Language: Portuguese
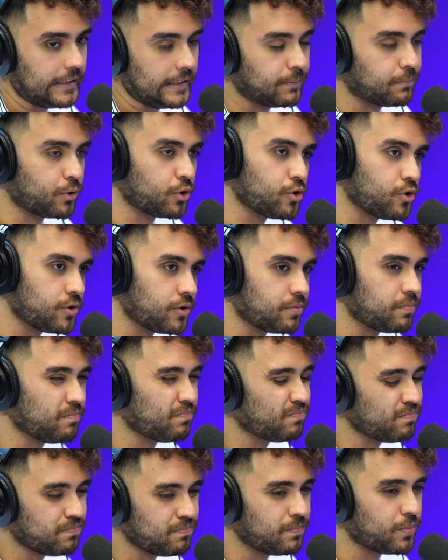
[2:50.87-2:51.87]
para
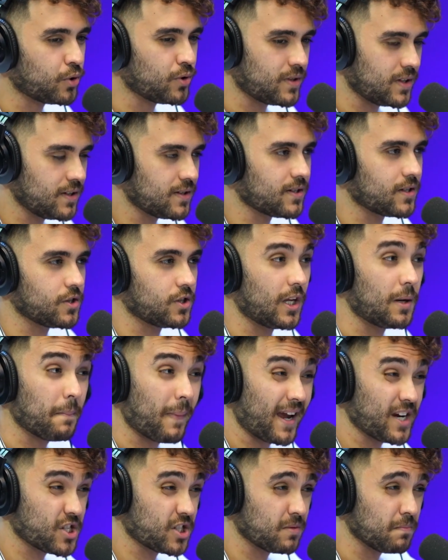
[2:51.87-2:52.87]
os índices dele,
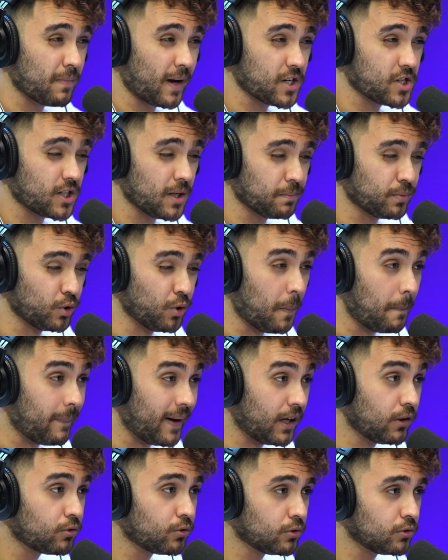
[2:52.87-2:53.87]
mais, mais tempo no
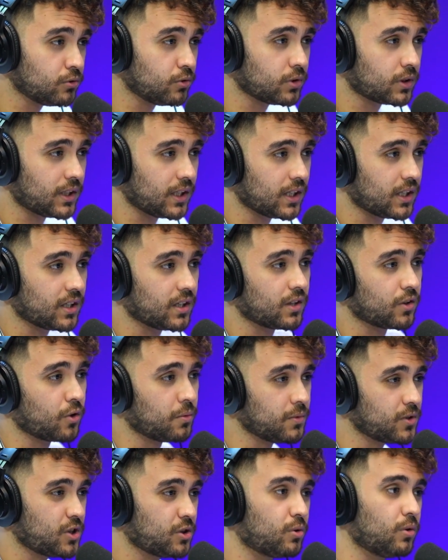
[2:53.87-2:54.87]
banco do que
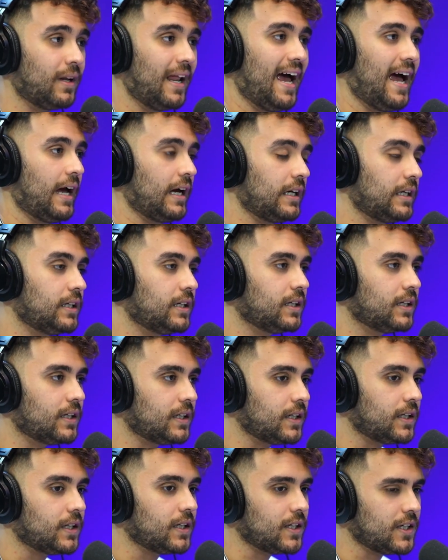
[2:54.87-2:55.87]
como titular.
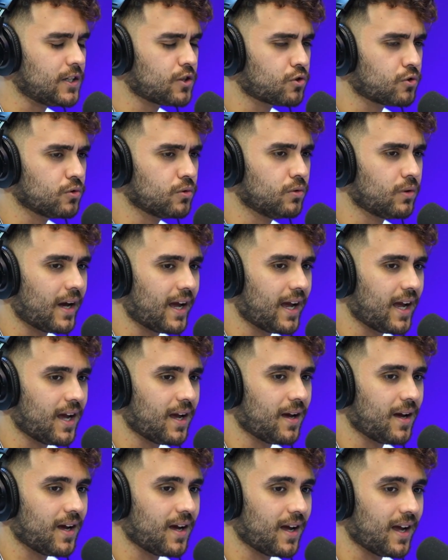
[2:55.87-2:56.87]
Isso
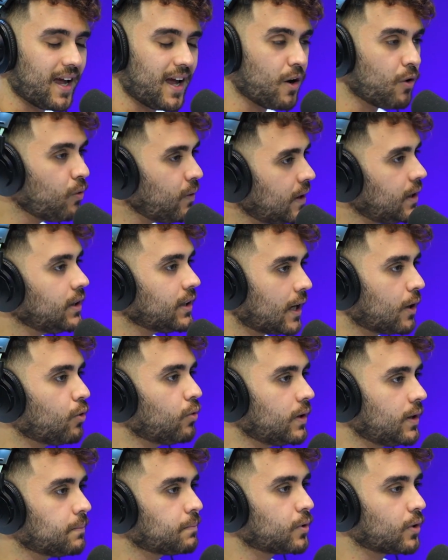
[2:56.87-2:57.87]
é, é ruim, é
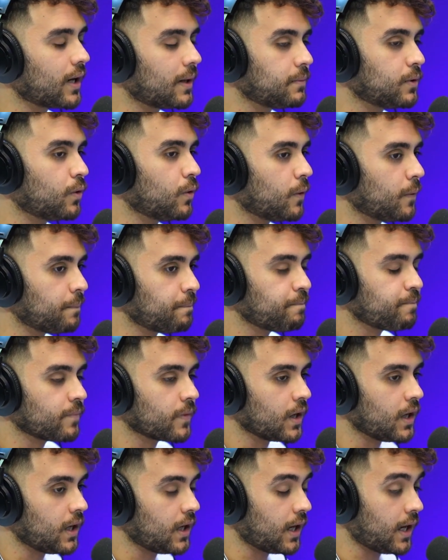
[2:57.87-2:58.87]
ruim pro Gabigol.
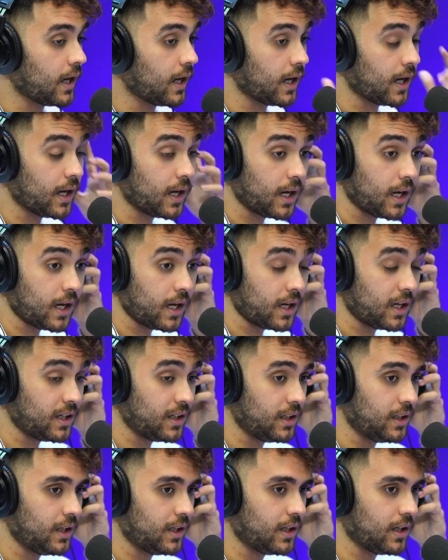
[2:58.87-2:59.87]
É,
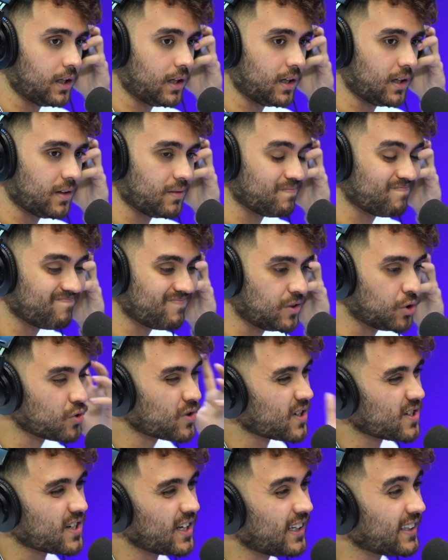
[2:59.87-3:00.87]
e não
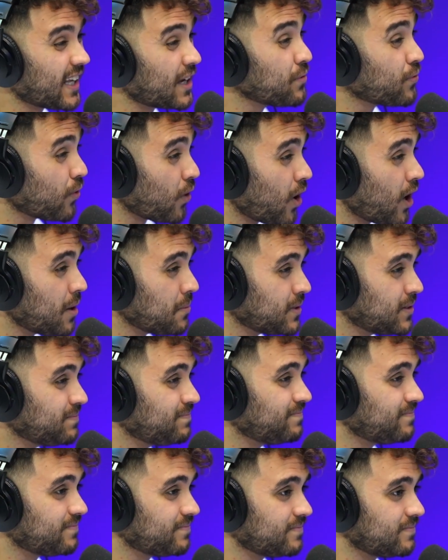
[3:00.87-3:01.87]
sei se ele tá em forma,
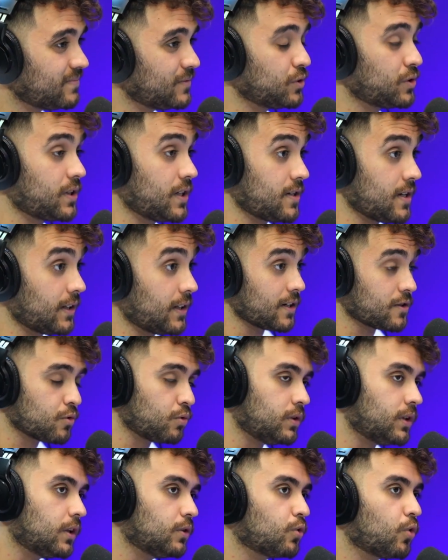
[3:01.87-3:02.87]
não sei se ele
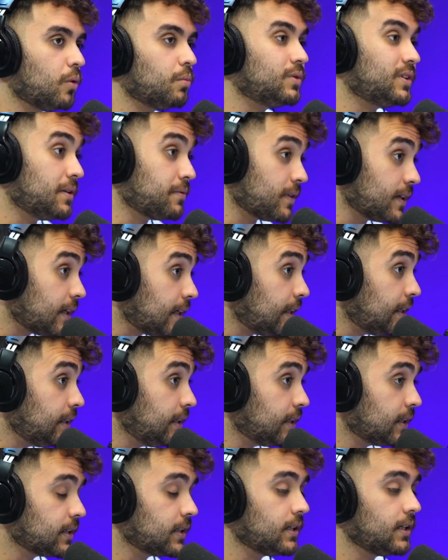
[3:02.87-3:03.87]
cuidando como
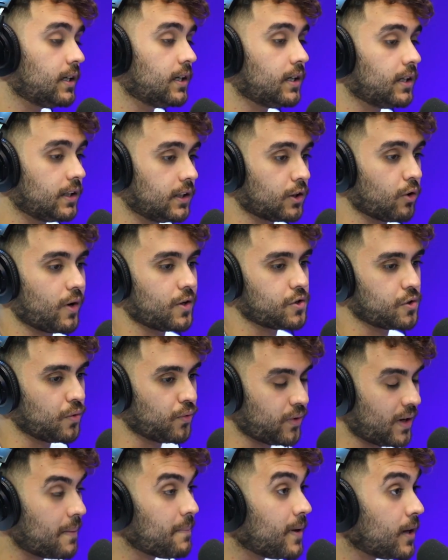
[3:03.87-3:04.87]
deveria. Então acho que o
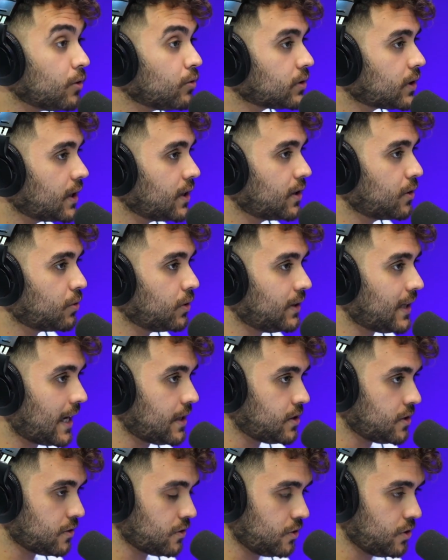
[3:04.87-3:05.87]
Flamengo tem que cuidar
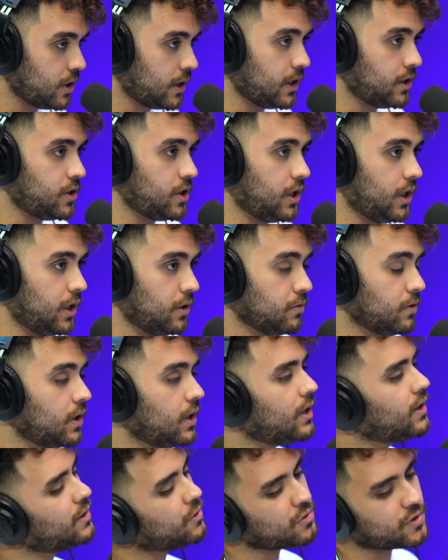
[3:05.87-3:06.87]
disso direitinho.
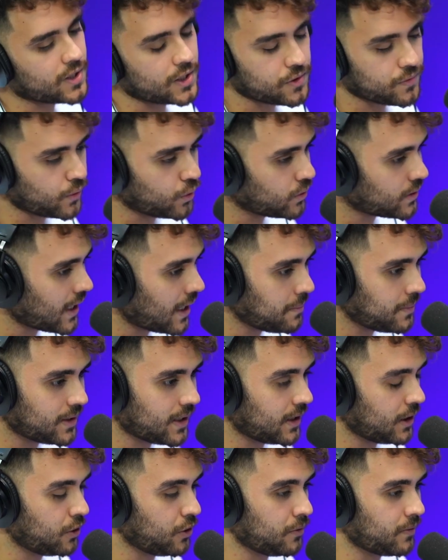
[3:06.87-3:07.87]
Não sei se foi o time da
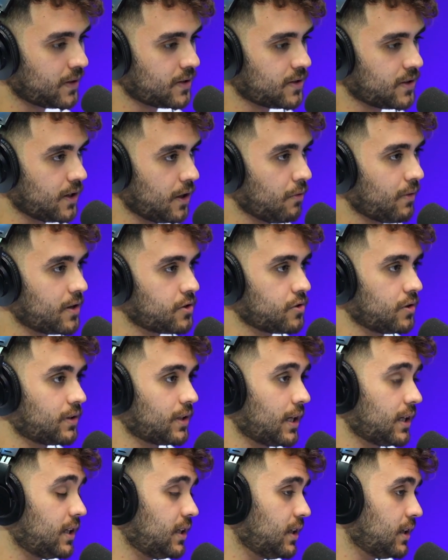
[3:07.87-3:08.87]
renovação, acho
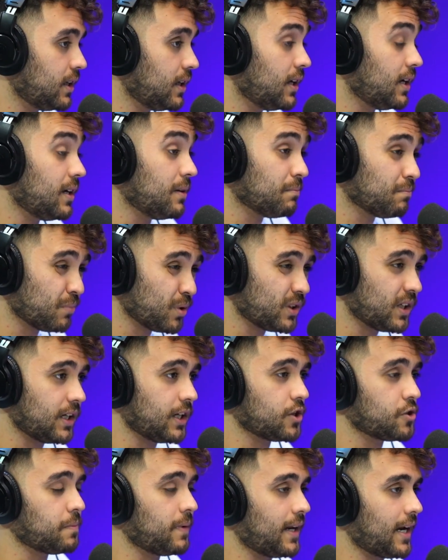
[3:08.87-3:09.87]
até que
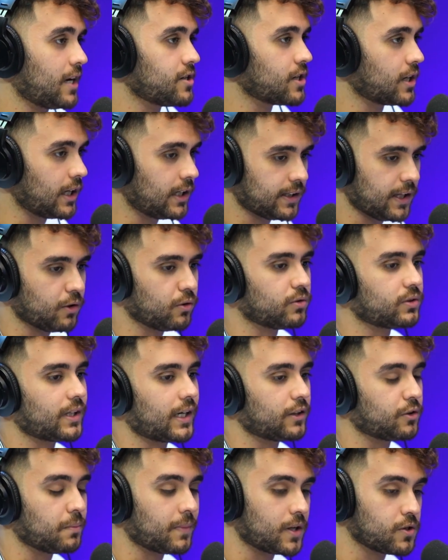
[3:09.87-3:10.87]
poderia esperar, já que ele tem
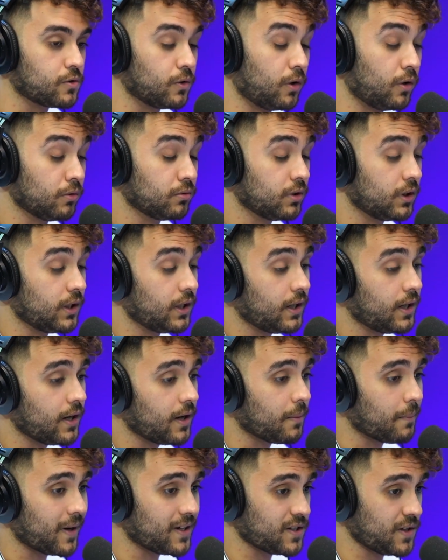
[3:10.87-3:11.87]
contrato mais longo.
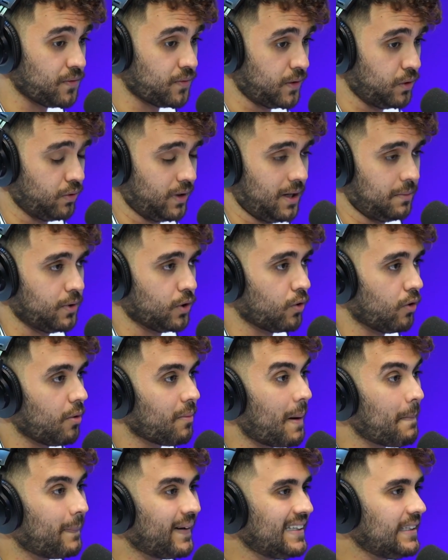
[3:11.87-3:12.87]
Mas enfim, o Gabigol é
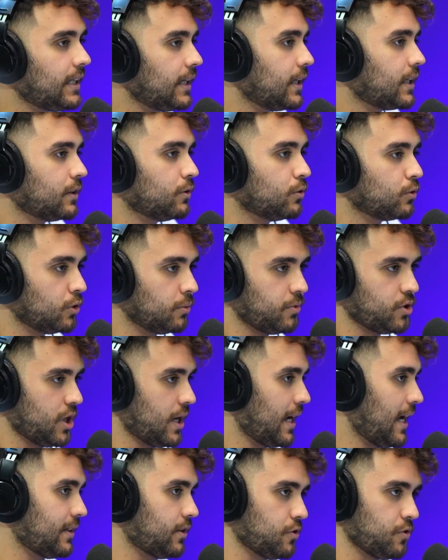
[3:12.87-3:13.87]
uma bandeira do Clube de
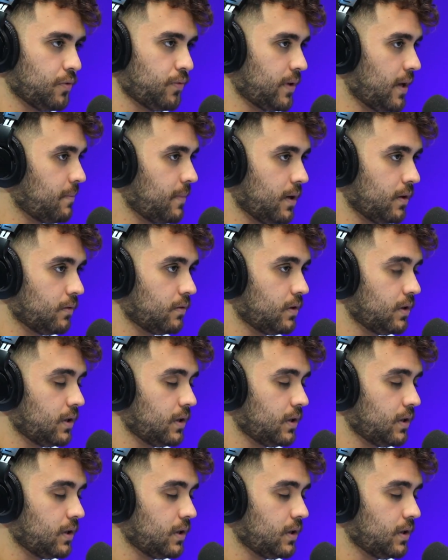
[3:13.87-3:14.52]
Regatas do Flamengo.